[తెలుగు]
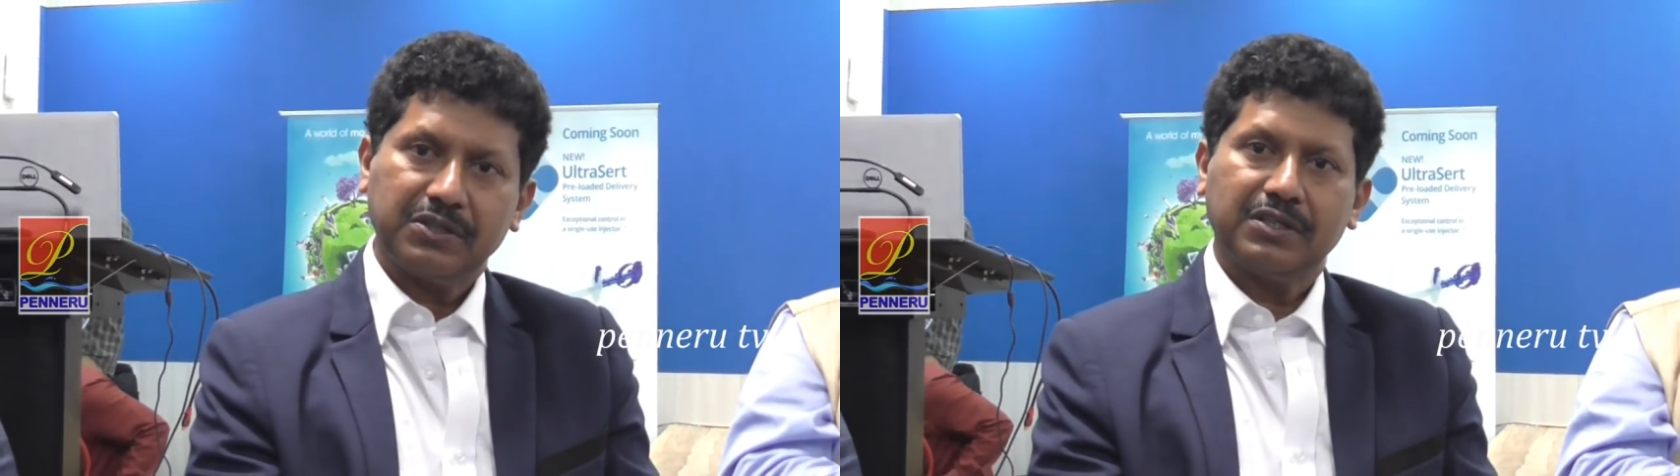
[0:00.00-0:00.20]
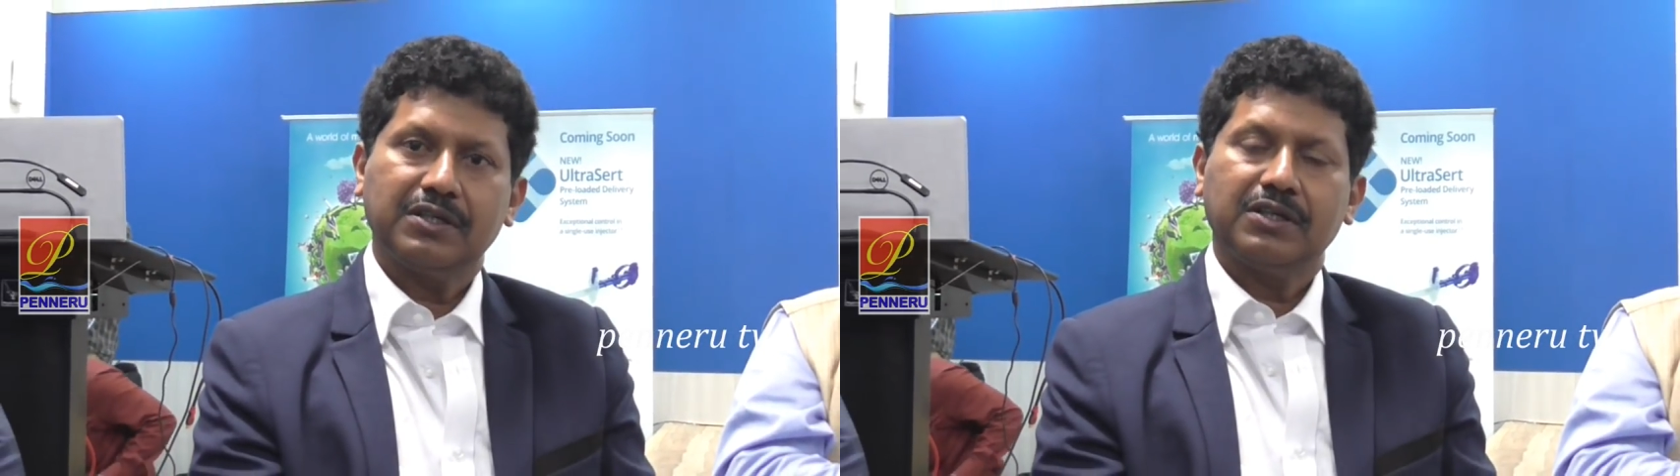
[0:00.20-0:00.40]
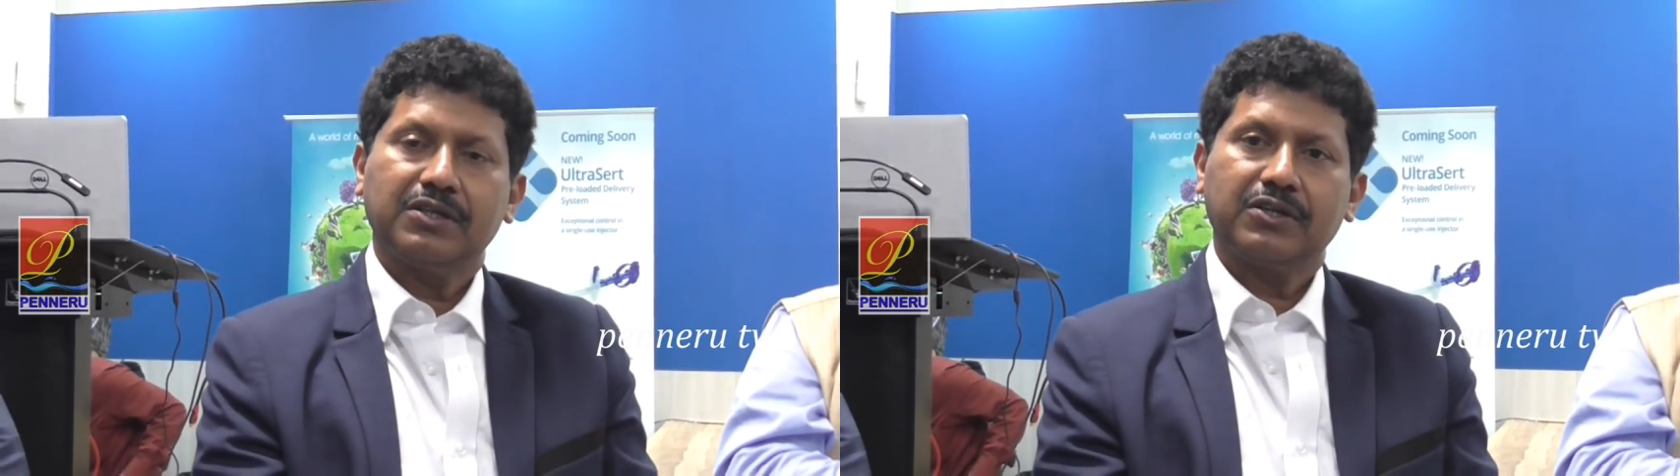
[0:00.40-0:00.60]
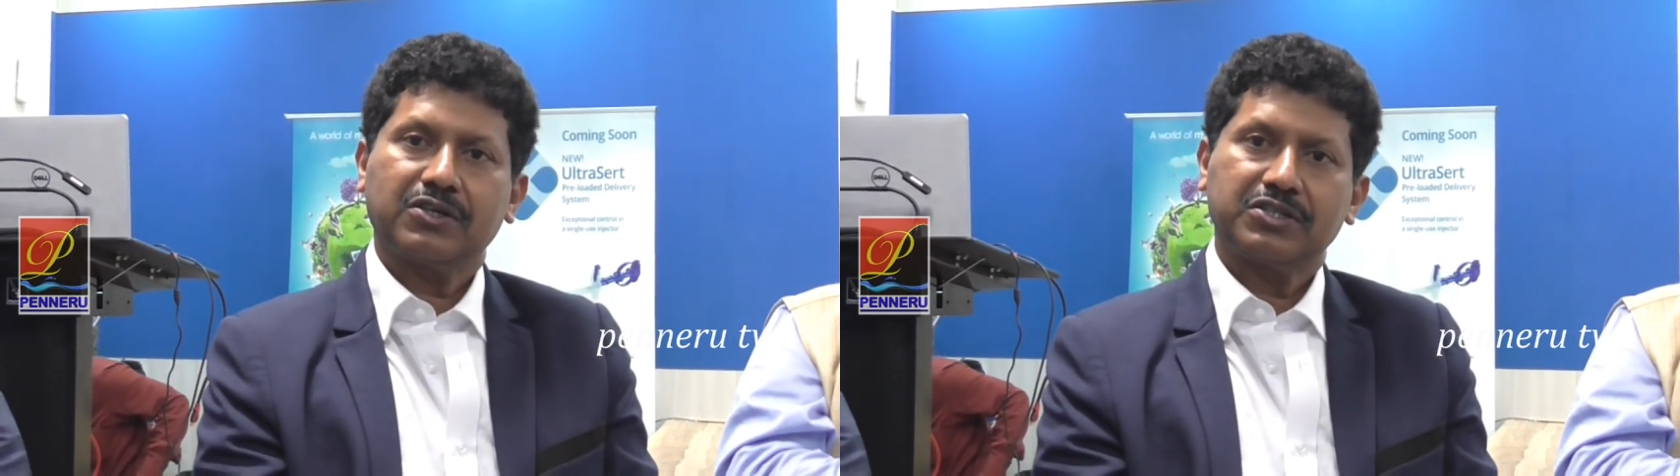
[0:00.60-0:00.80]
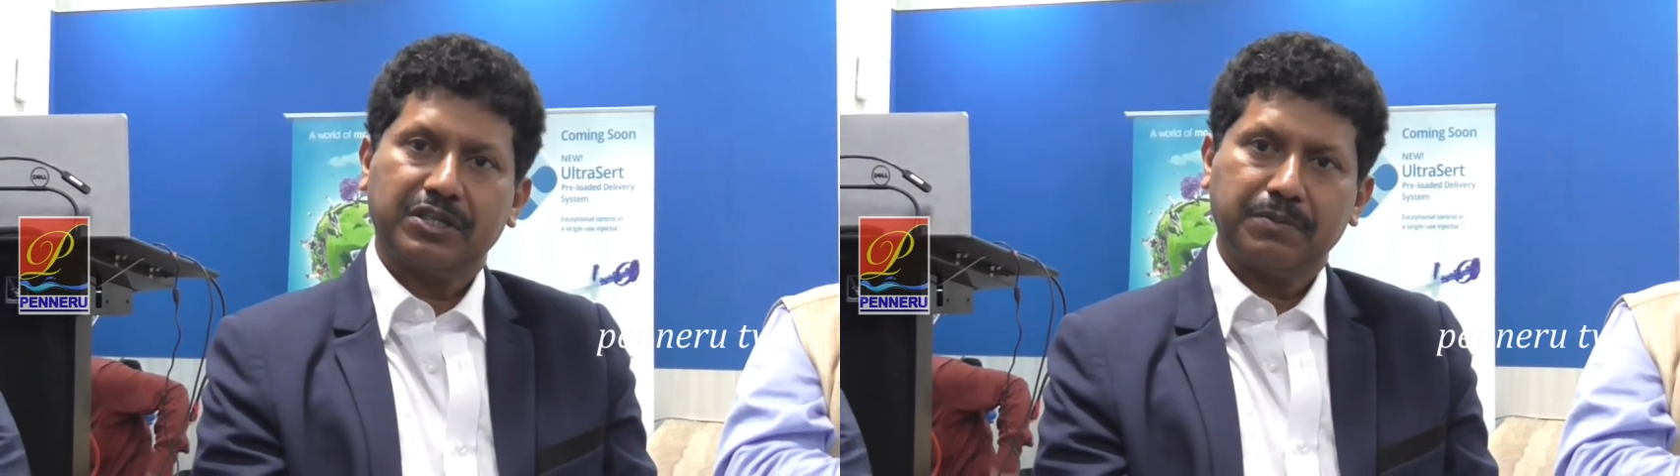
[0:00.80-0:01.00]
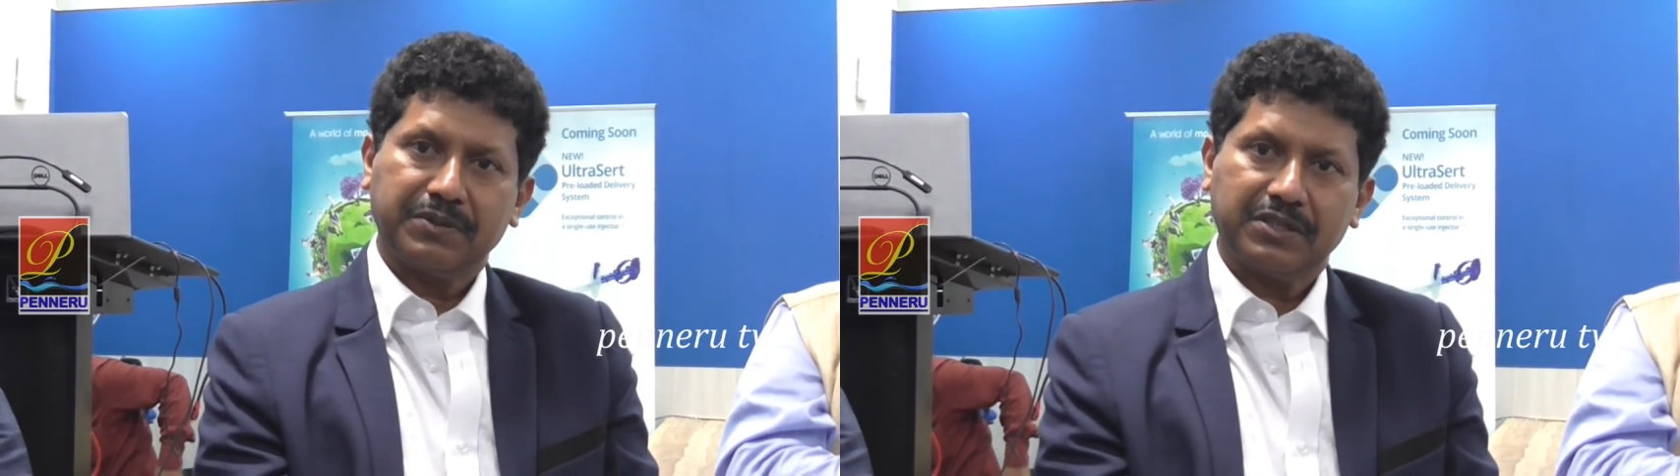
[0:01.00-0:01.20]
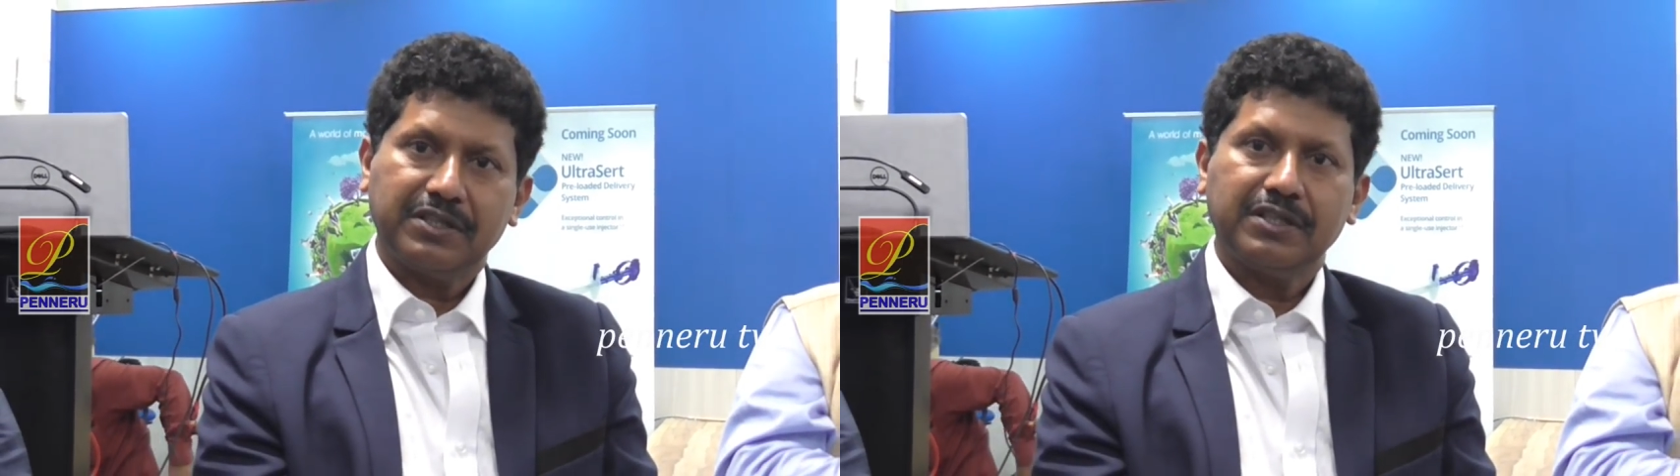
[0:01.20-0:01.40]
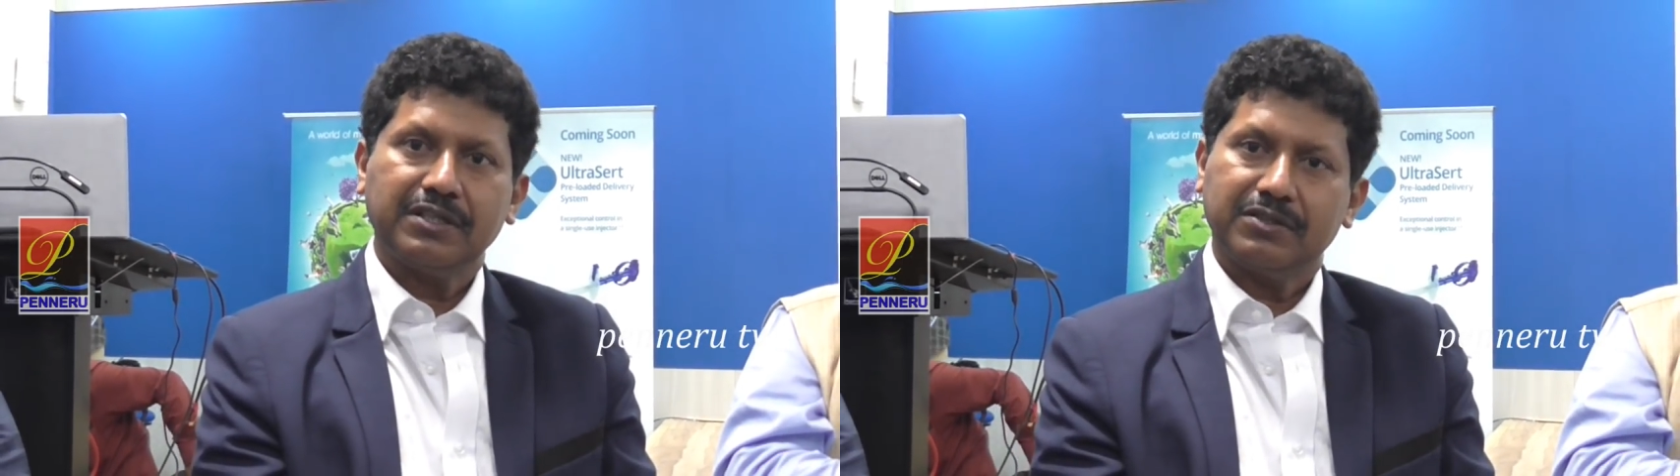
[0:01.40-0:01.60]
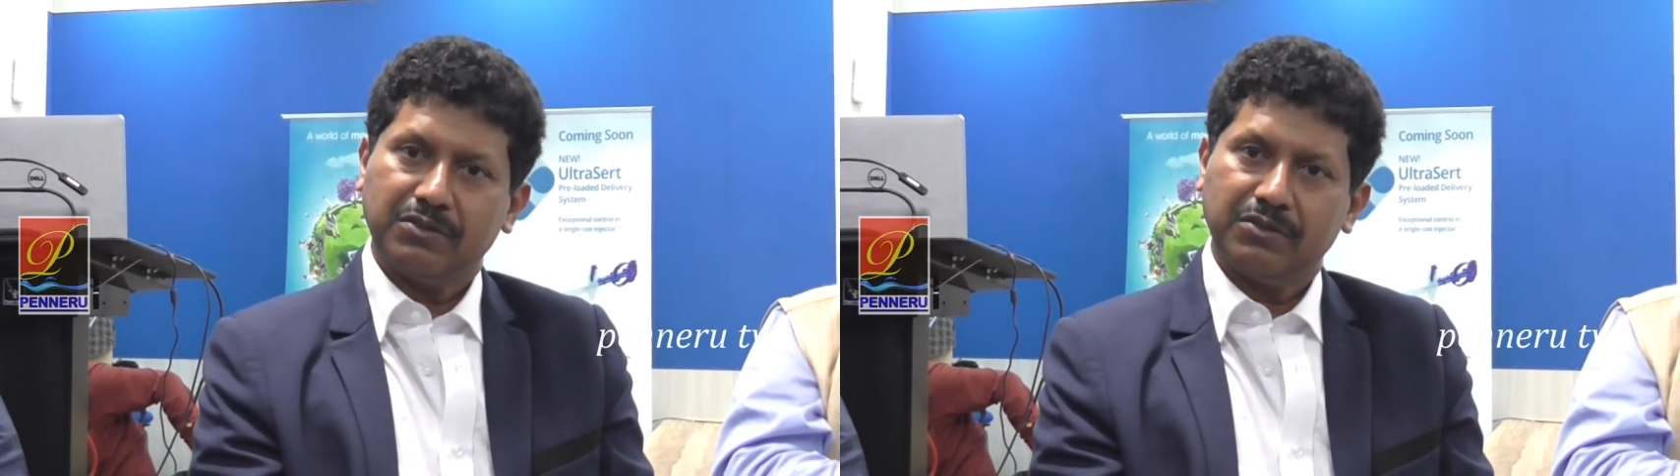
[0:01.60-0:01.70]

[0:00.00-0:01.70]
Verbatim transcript: అమరావతికి వెళ్ళినట్టు సమాచారం